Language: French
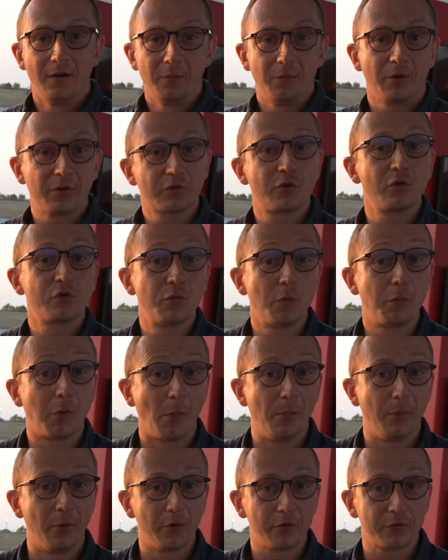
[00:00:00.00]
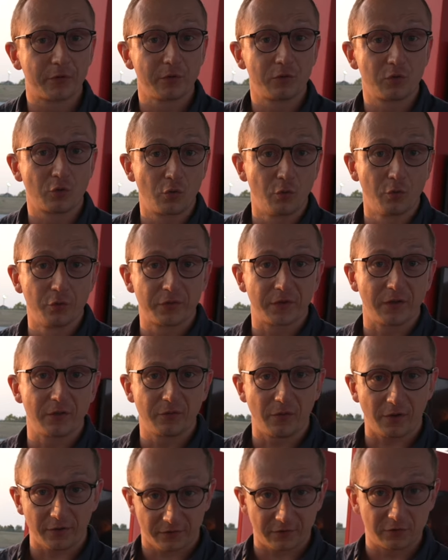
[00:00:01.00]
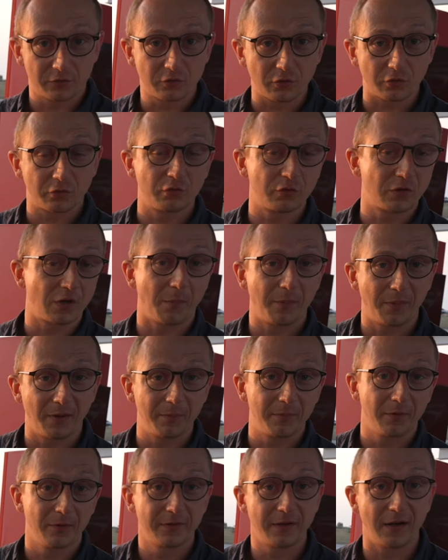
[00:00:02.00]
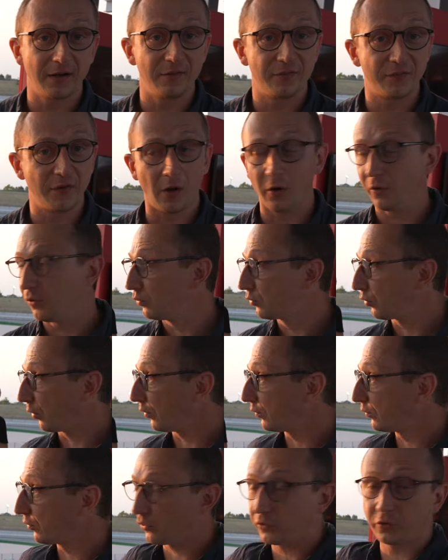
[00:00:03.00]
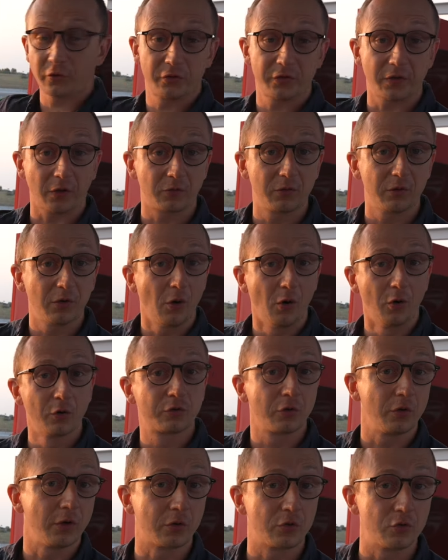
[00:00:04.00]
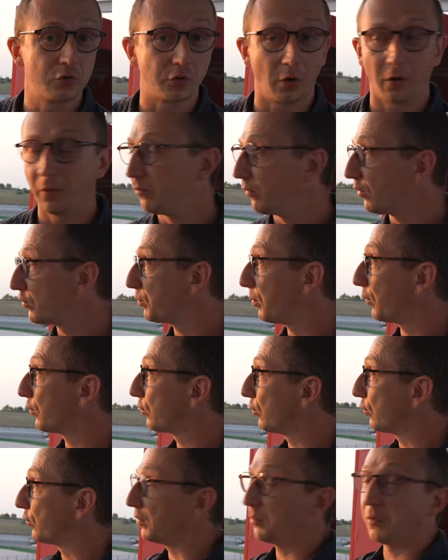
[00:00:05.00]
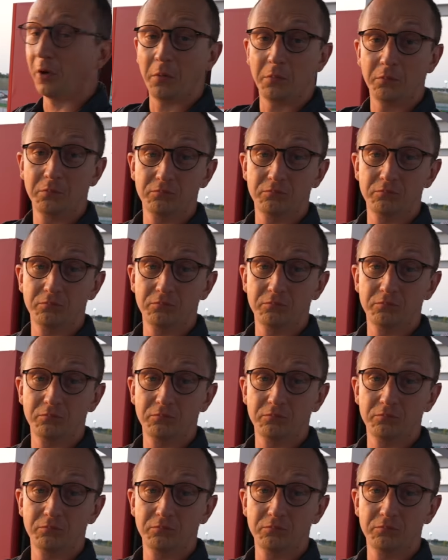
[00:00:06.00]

Moi, ce que je vous propose, du coup, c'est de voir si je suis capable d'aller faire une 30 sur ce circuit au soleil couchant. Moi, je pense que c'est bien.